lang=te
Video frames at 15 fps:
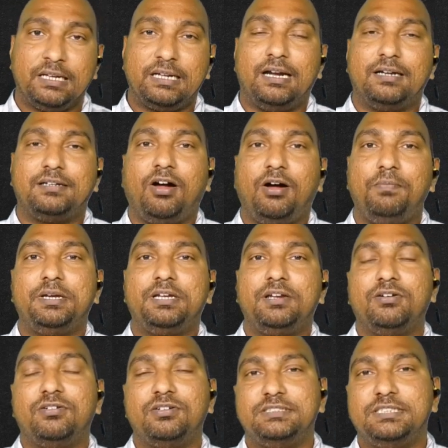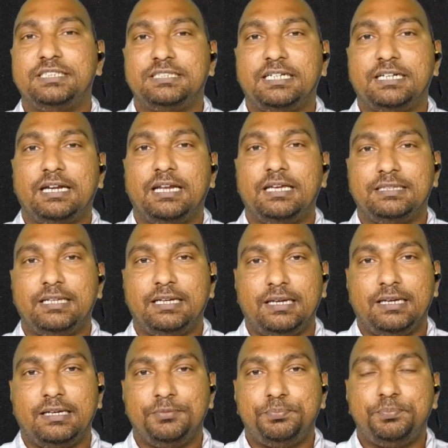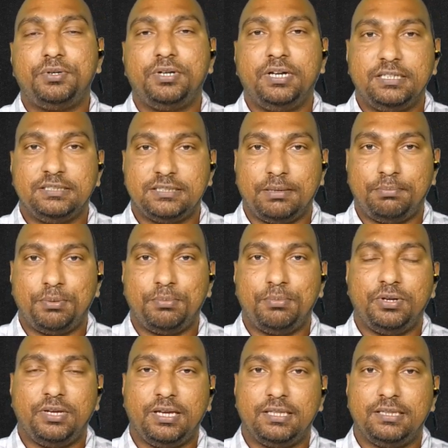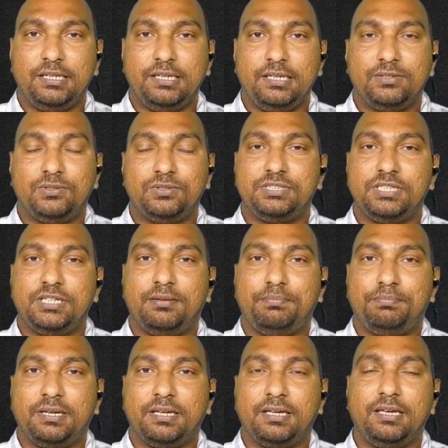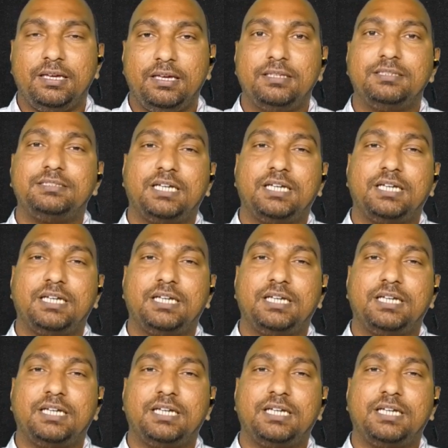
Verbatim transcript: ఇక టాపిక్లోకి వచ్చేసినట్లయితే ఇప్పుడు నేను చెప్పబోయేది వచ్చేటప్పటికి